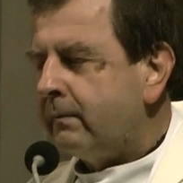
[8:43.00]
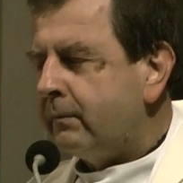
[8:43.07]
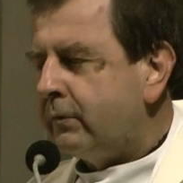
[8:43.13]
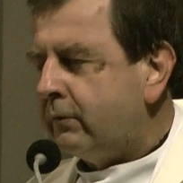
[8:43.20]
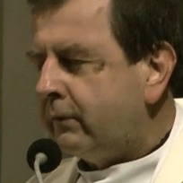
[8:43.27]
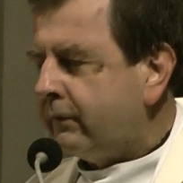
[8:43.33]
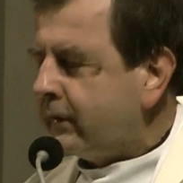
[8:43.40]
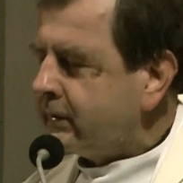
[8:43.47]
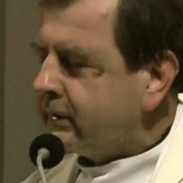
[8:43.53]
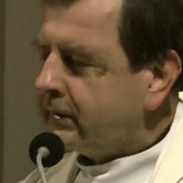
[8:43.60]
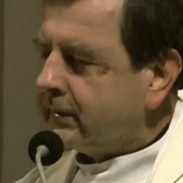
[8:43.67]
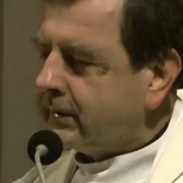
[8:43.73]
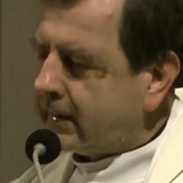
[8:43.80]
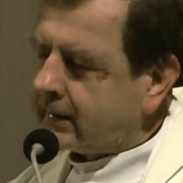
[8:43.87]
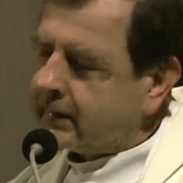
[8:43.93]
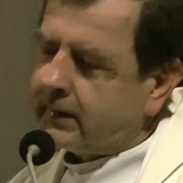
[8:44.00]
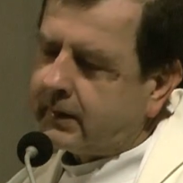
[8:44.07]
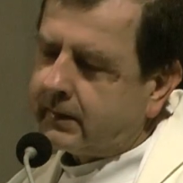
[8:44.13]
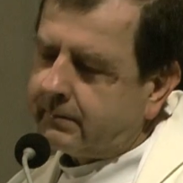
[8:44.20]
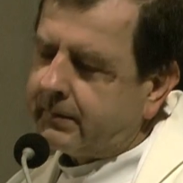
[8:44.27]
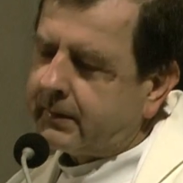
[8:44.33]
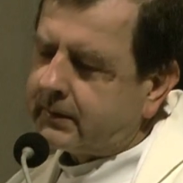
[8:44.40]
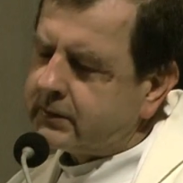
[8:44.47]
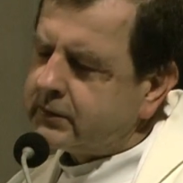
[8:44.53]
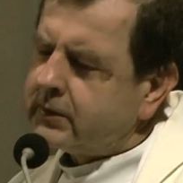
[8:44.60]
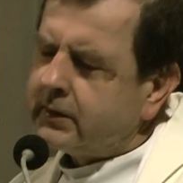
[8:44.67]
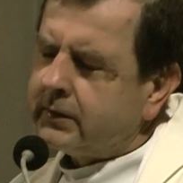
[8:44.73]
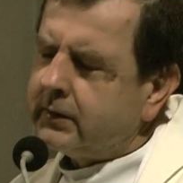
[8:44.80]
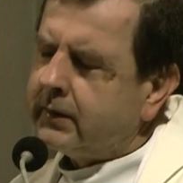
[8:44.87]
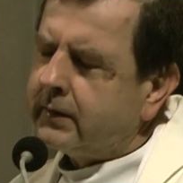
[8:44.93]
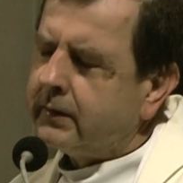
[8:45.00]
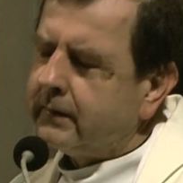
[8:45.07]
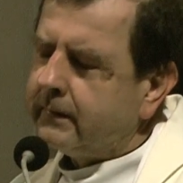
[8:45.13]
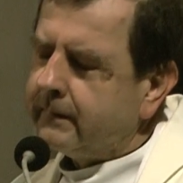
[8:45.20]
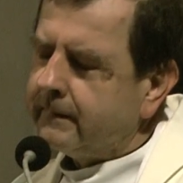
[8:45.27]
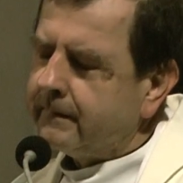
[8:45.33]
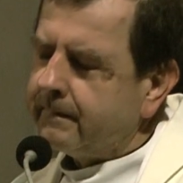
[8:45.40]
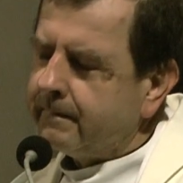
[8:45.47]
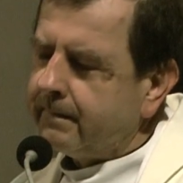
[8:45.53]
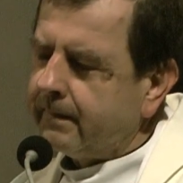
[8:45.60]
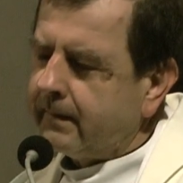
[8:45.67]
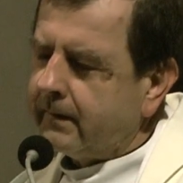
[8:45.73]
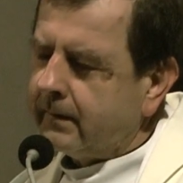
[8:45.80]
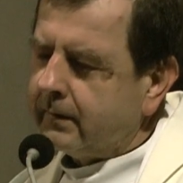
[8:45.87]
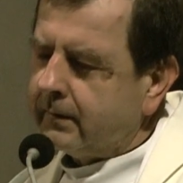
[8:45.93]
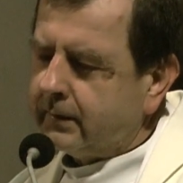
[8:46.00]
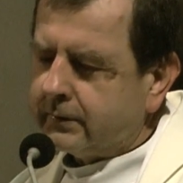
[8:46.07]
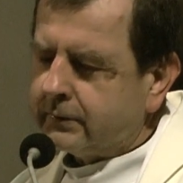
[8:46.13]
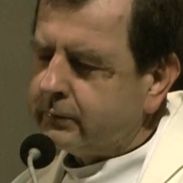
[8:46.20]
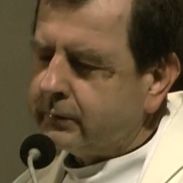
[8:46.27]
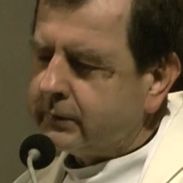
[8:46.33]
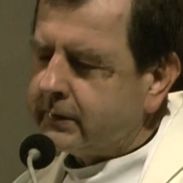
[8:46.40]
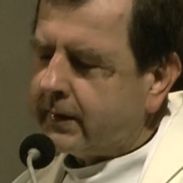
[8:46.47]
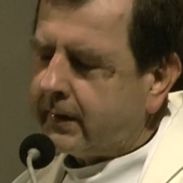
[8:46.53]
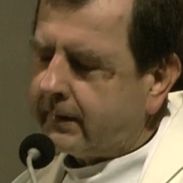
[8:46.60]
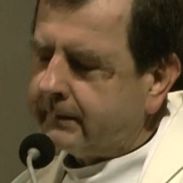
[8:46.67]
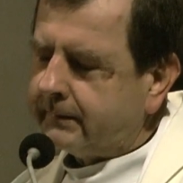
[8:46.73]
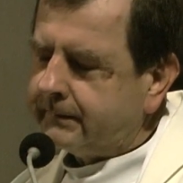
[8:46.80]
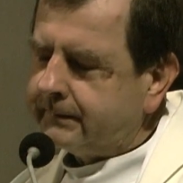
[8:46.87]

było właśnie takie jak patrzenie Jezusa,